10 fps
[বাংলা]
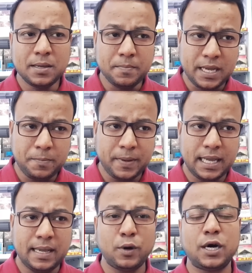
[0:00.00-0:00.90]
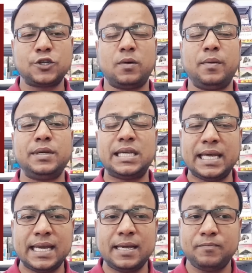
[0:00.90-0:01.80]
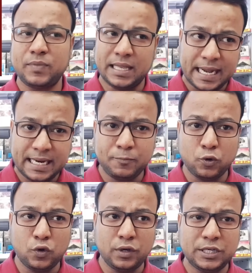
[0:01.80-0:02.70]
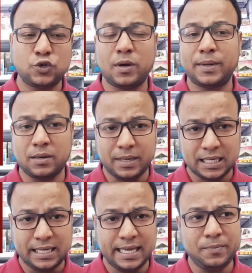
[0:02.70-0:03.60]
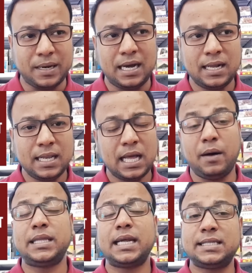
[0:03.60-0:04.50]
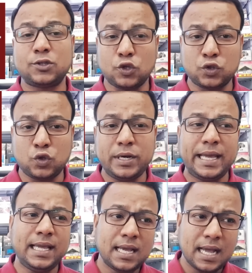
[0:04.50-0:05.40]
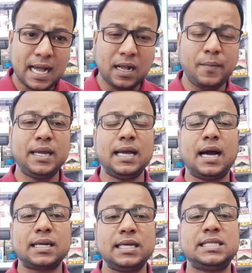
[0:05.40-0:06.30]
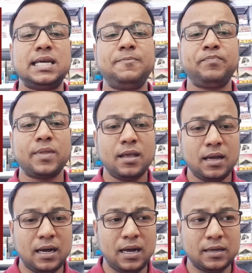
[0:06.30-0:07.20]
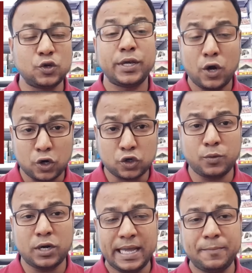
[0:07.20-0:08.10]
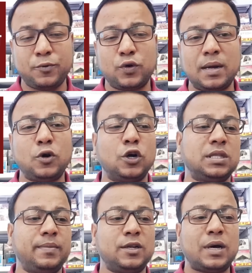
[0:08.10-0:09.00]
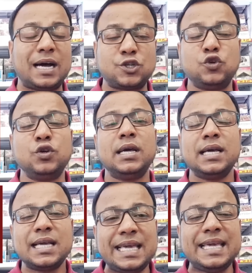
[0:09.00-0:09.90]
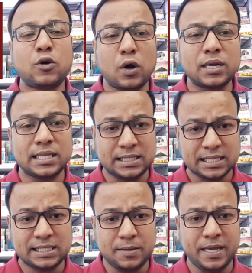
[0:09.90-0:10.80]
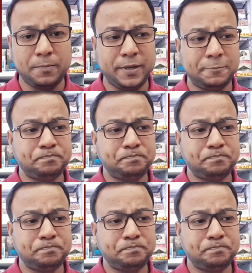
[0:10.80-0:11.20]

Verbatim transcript: বিএনপির এই মহাসমাবেশ ঘিরে নেগেটিভ কোনো ইস্যু আমাদের মাথায় নেই বা আমাদের কাছে তথ্যই নেই আগামী আটাইশে সরি অক্টোবরের এই প্রোগ্রাম ঘটতে পারে তো আসুন কি ঘটাতে যাচ্ছে বিএনপি